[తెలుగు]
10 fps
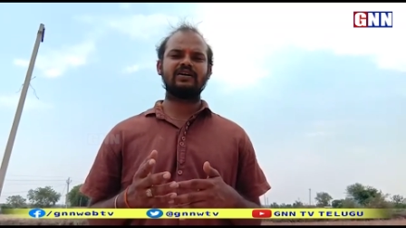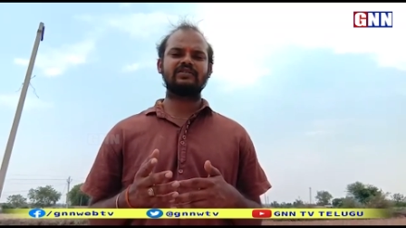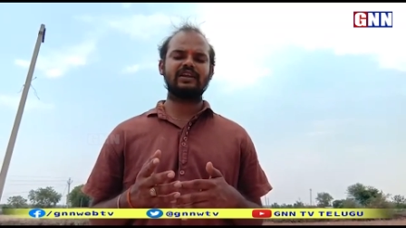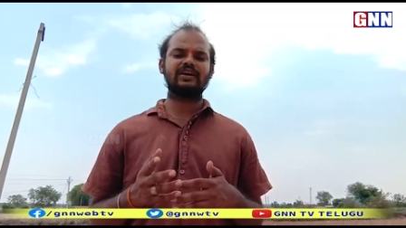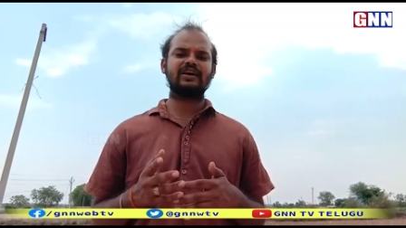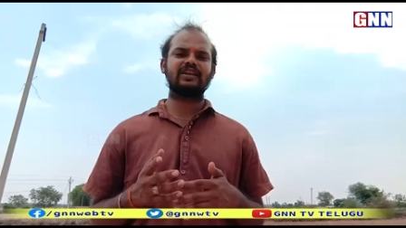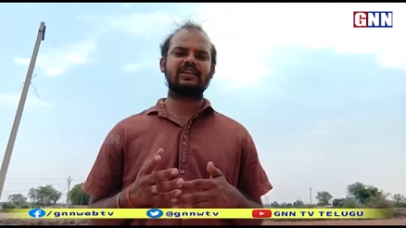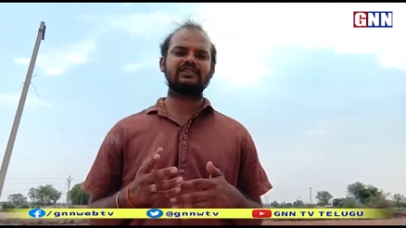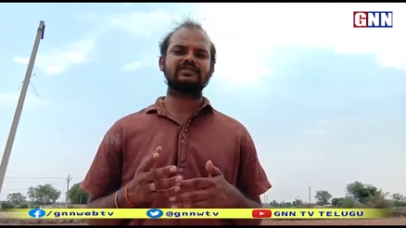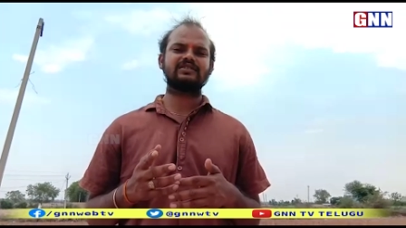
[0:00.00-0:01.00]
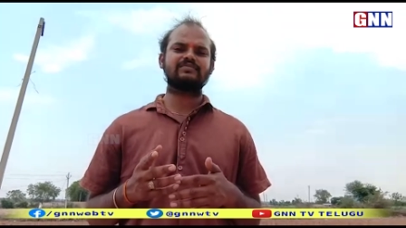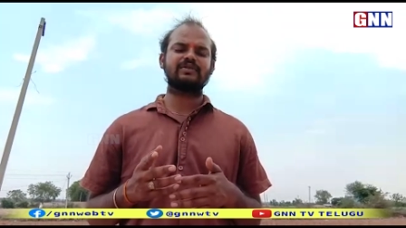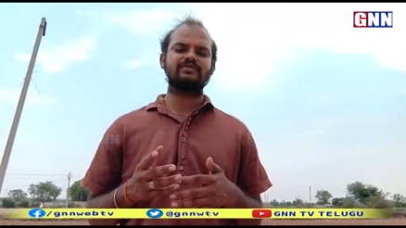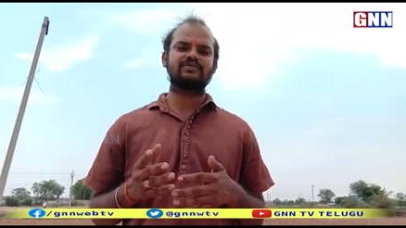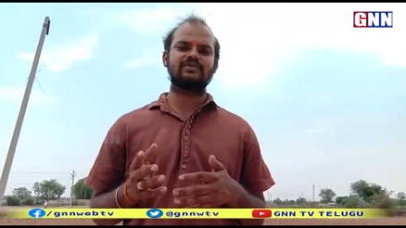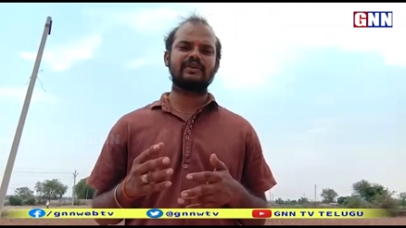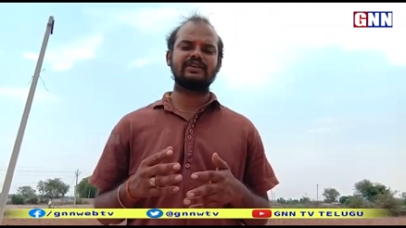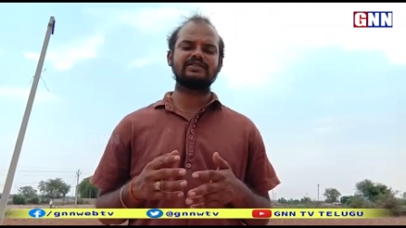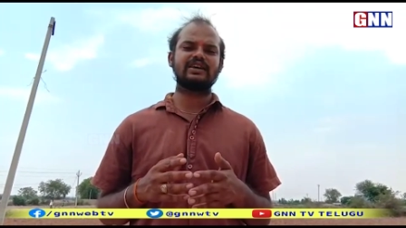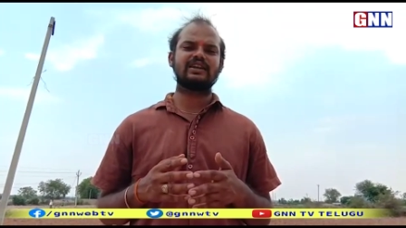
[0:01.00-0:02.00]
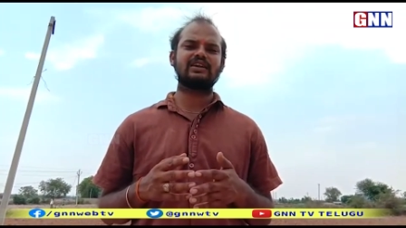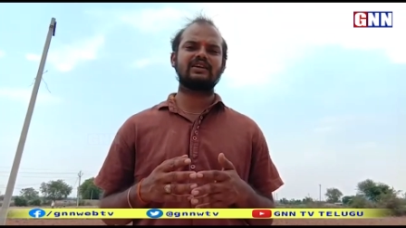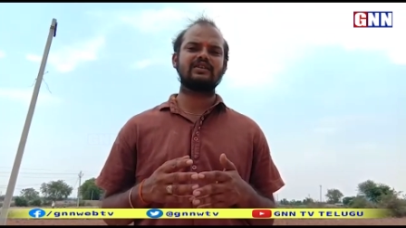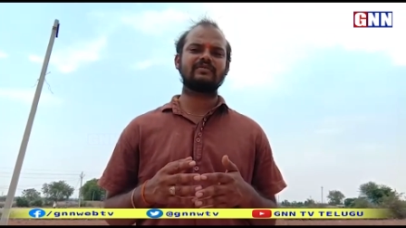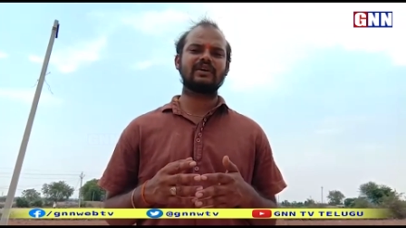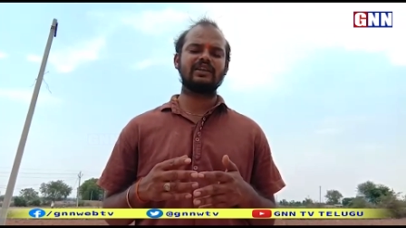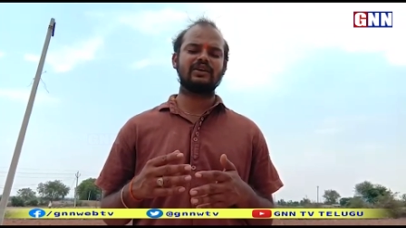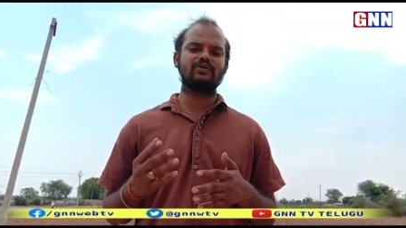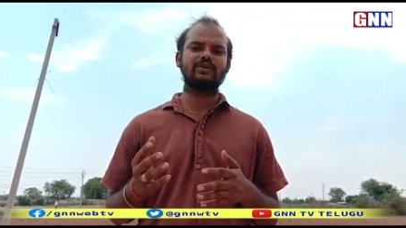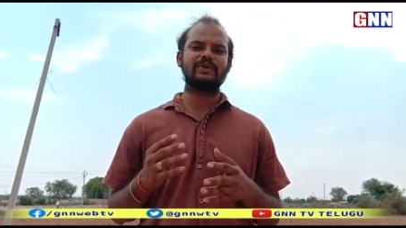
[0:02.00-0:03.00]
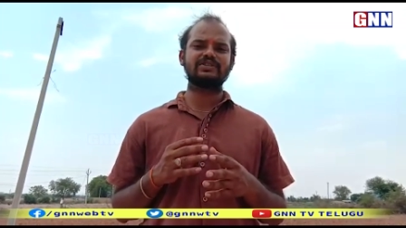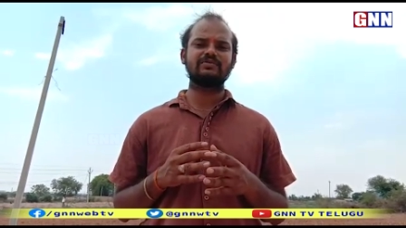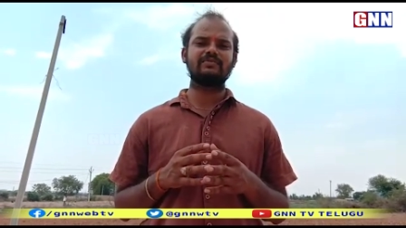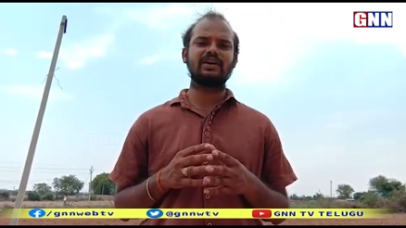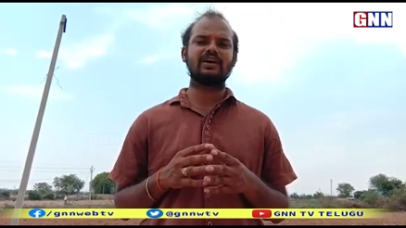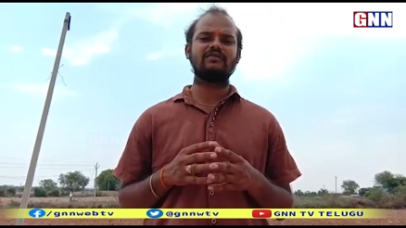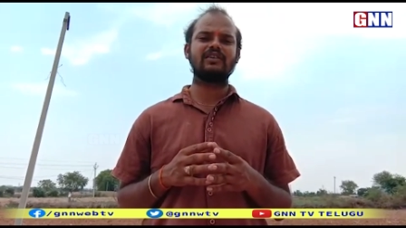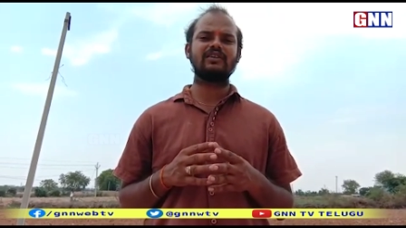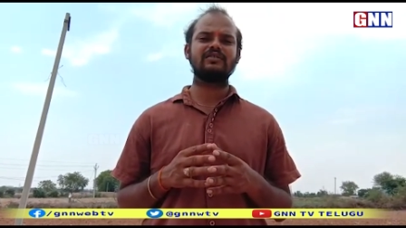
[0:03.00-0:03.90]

తెలంగాణ రాష్ట్ర ప్రభుత్వం కేసీఆర్ అనడం కానీ ఇంకోటి పశ్చిమ బెంగాల్